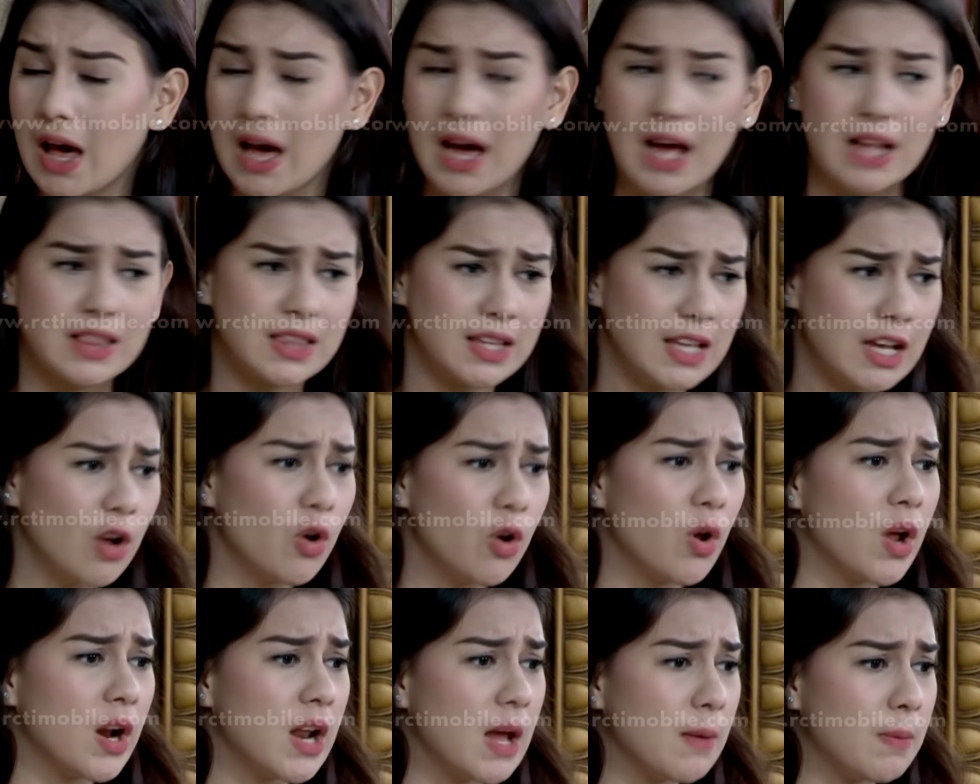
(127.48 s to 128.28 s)
Katanya
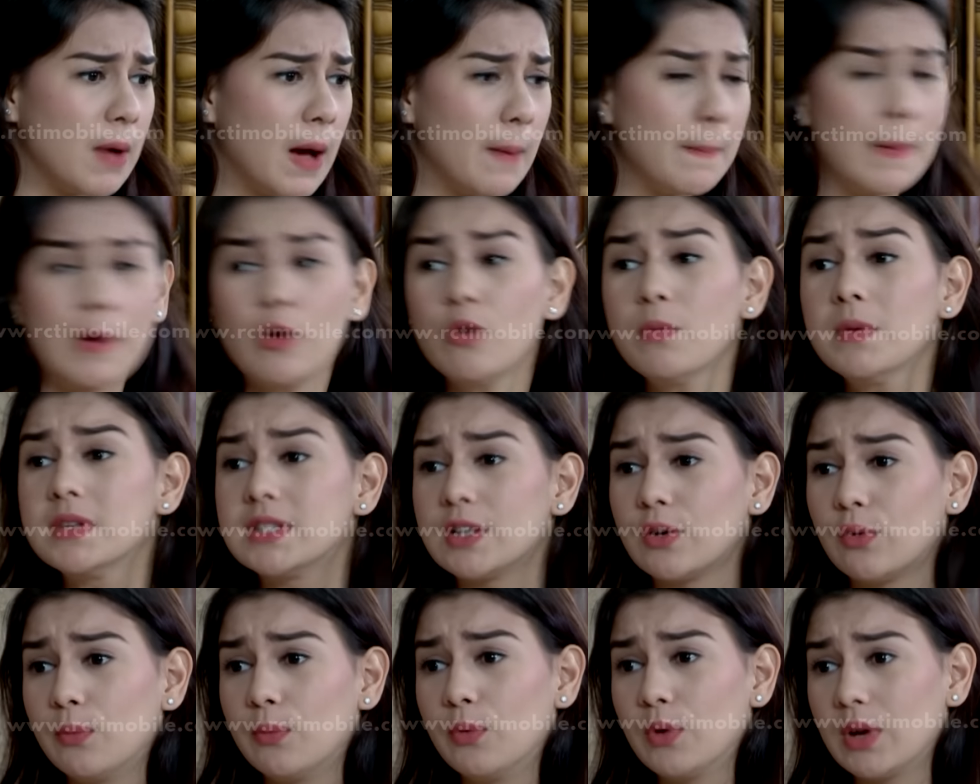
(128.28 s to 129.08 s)
kalau ada apa-apa aku
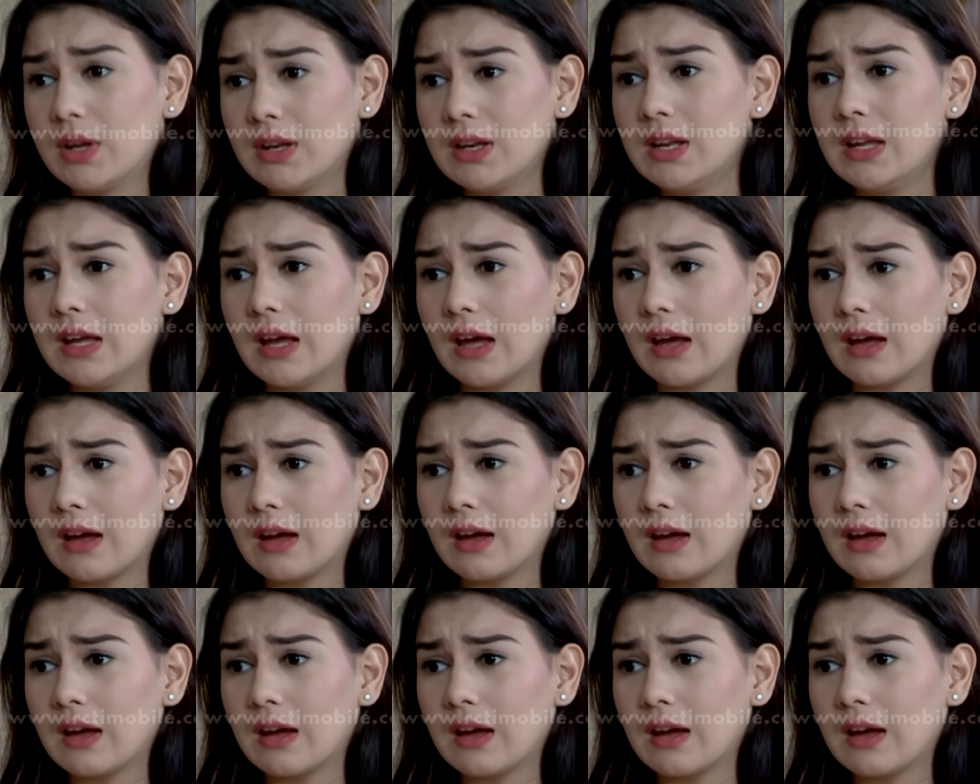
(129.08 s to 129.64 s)
bisa hubungin dia.